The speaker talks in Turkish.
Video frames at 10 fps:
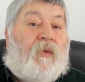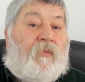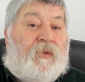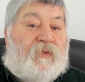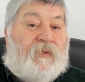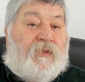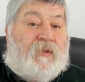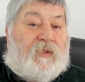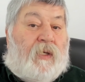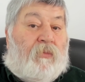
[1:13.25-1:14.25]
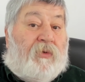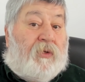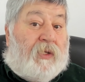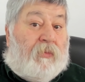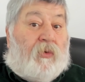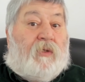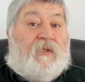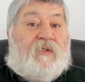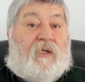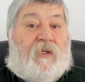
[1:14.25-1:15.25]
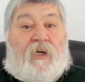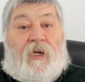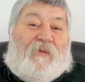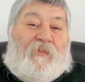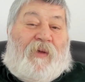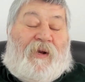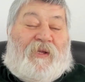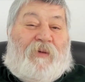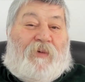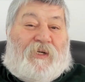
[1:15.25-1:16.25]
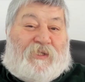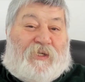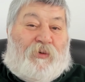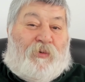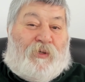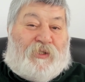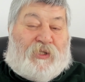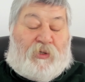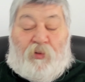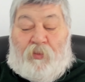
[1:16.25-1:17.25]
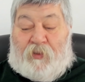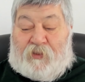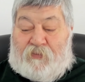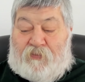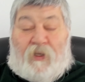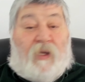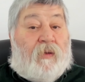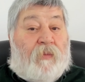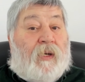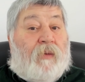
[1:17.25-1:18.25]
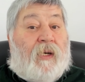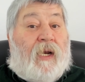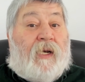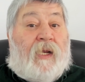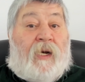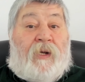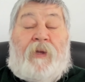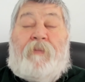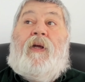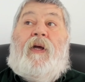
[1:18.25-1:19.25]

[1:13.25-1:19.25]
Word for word: birisinin İstanbul'da demokrasi adına belediye başkanı olacak olması falan hemen hemen her yerde.